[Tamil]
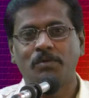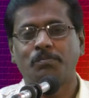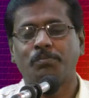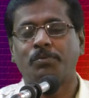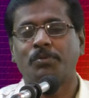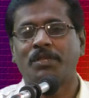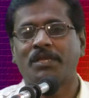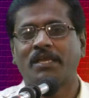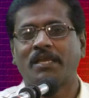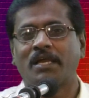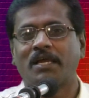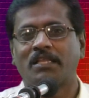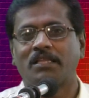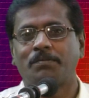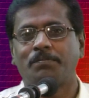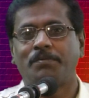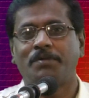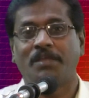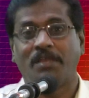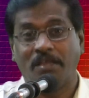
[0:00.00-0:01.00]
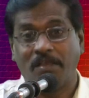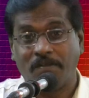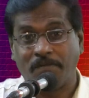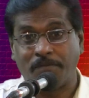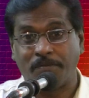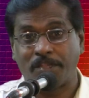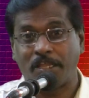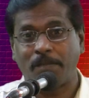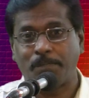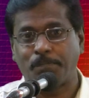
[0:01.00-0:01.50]
புதைக்காதபடி
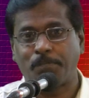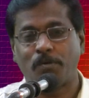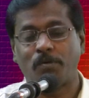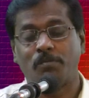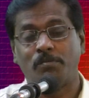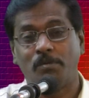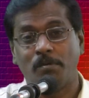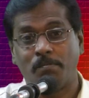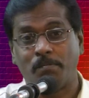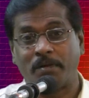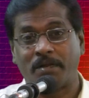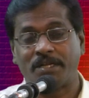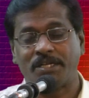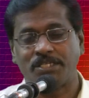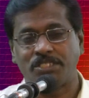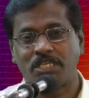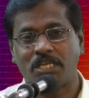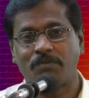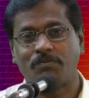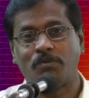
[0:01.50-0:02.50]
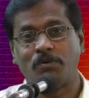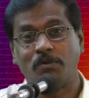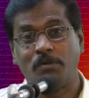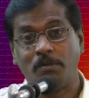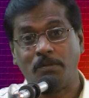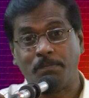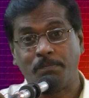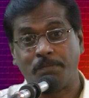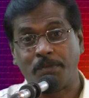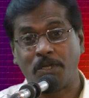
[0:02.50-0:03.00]
விதைப்போம் மலரச் செய்வோம்
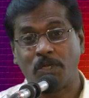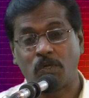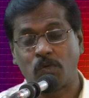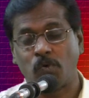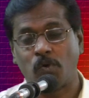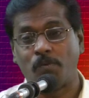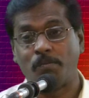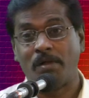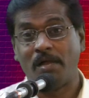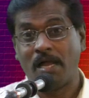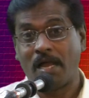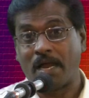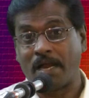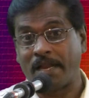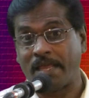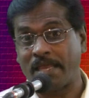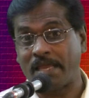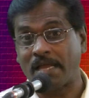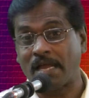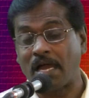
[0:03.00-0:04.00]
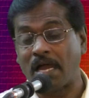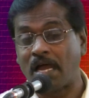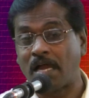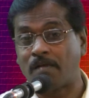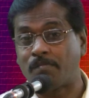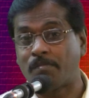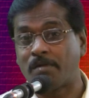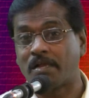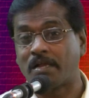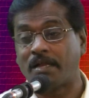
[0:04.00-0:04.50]
பெருக்குவோம் அநேக
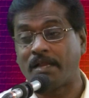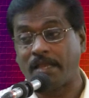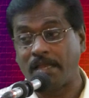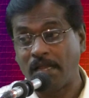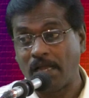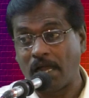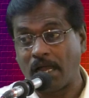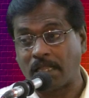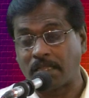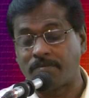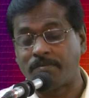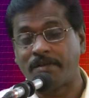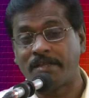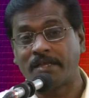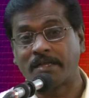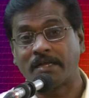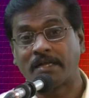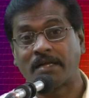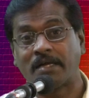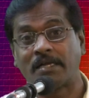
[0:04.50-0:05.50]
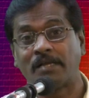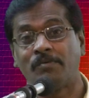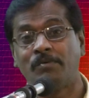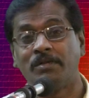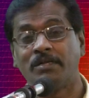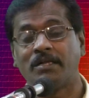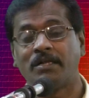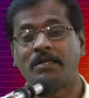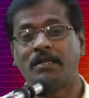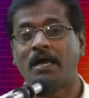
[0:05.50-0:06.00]
ஆன்மாக்களை அதன்
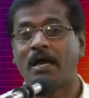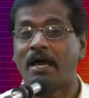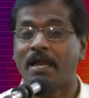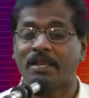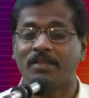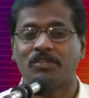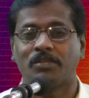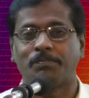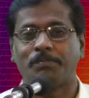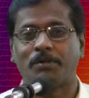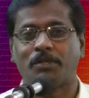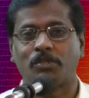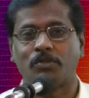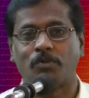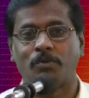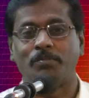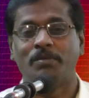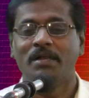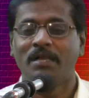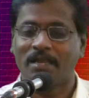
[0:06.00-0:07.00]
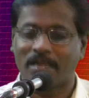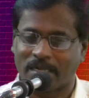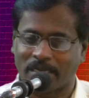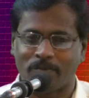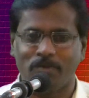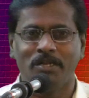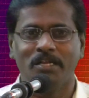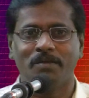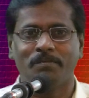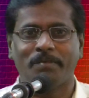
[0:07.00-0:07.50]
கடவுளுக்கு ஆயத்தப்படுத்துவோம்
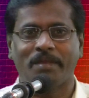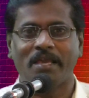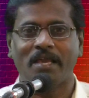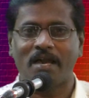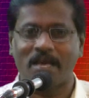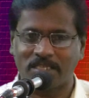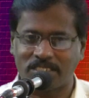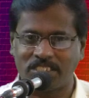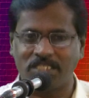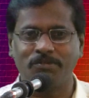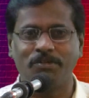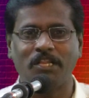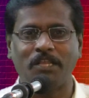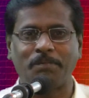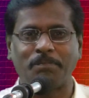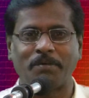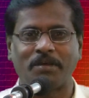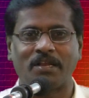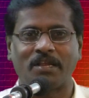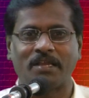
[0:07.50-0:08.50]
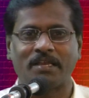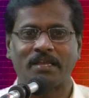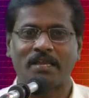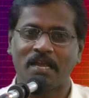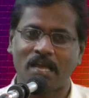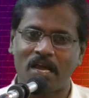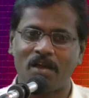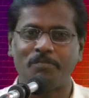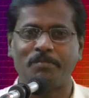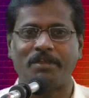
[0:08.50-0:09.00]
கடவுள் நம்மை ஆசிர்வதிப்பாராக
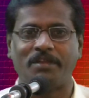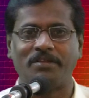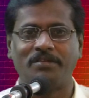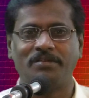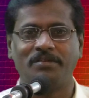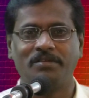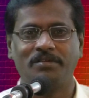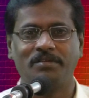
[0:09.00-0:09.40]
ஆமேன்